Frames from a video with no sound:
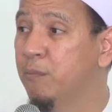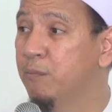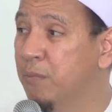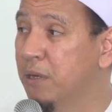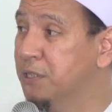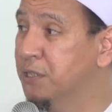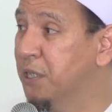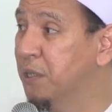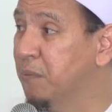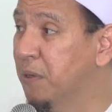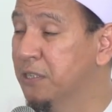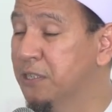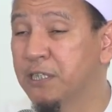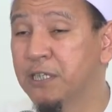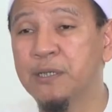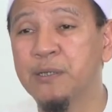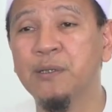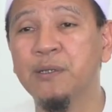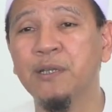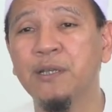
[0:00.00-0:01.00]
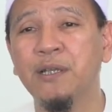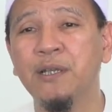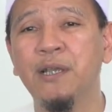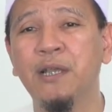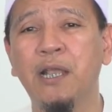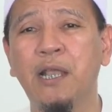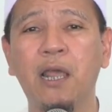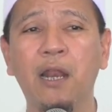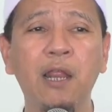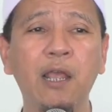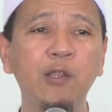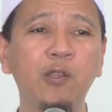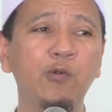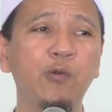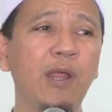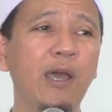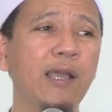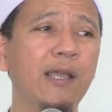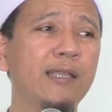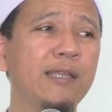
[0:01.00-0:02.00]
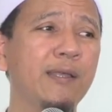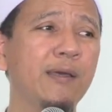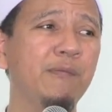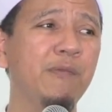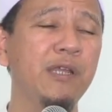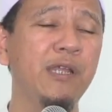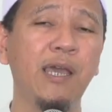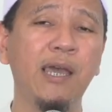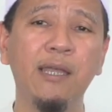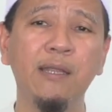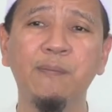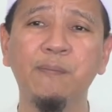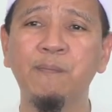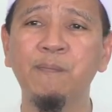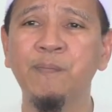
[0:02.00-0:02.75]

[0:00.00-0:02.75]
masing Karena itulah kita melihat